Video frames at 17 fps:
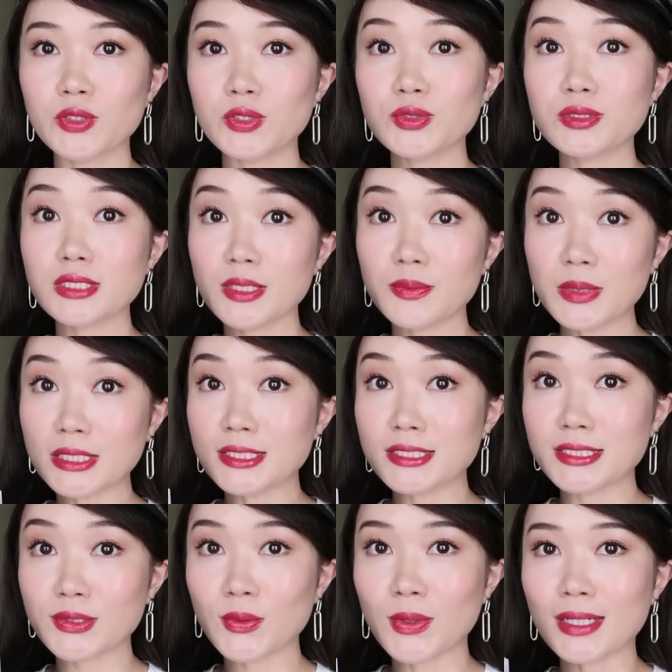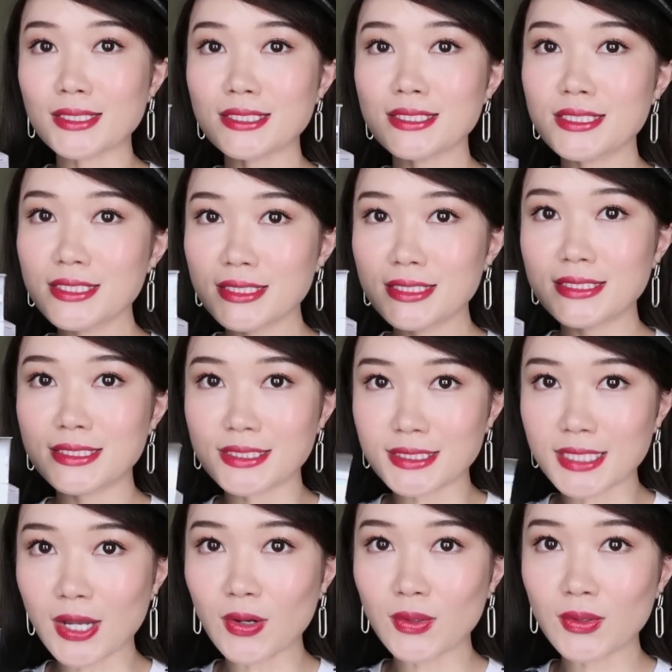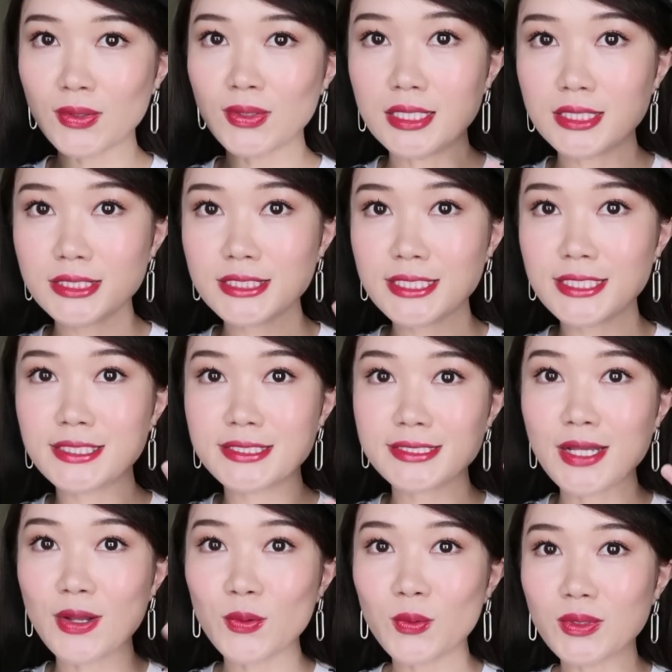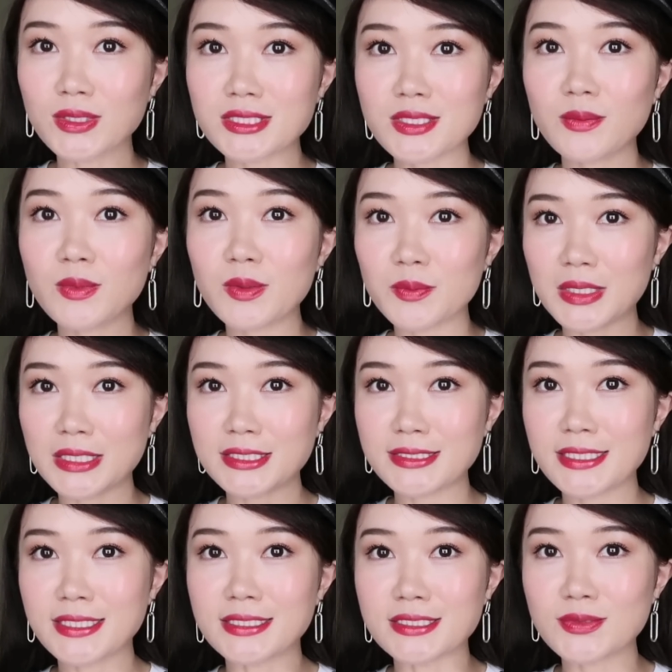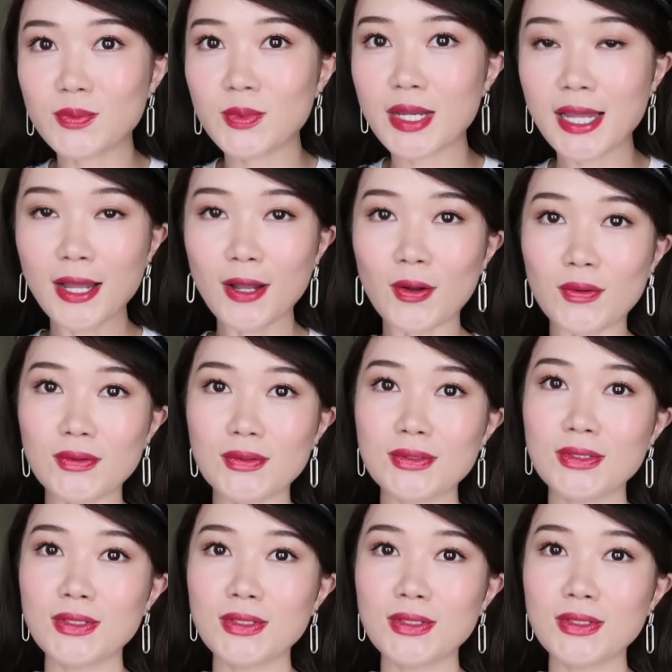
就这瓶精华四十几刀，而且效果这么明显这么好，